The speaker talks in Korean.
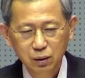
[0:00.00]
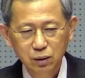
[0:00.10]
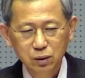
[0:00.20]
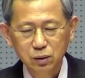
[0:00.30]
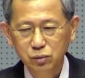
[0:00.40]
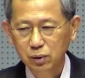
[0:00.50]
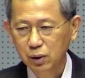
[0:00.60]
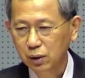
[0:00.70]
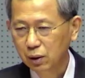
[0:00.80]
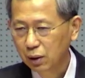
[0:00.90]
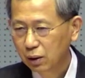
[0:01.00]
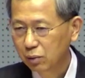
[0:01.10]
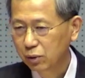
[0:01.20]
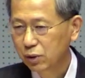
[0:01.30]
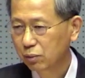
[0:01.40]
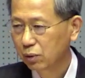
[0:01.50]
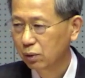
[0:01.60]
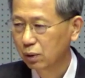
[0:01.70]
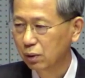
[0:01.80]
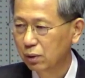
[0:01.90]
지금 우리가 하나님을 섬기고
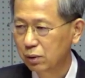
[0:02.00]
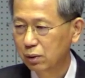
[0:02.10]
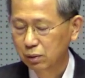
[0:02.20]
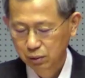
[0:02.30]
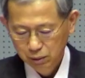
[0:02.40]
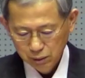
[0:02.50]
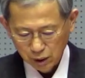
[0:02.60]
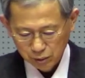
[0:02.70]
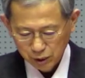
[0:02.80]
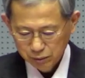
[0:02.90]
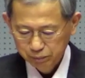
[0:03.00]
있는 거죠. 아멘.